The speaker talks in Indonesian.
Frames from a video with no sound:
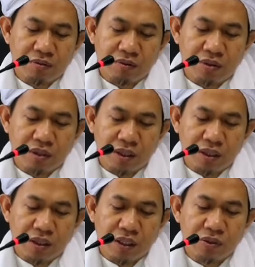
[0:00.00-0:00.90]
yang
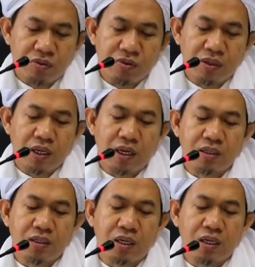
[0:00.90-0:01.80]
mulia itu di
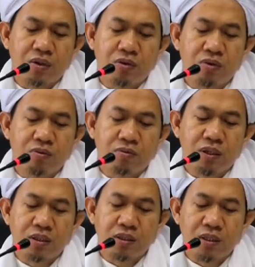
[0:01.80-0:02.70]
antara
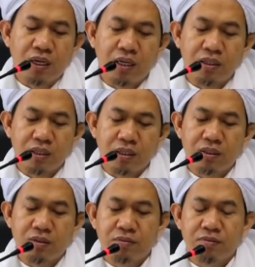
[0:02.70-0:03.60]
obat hati.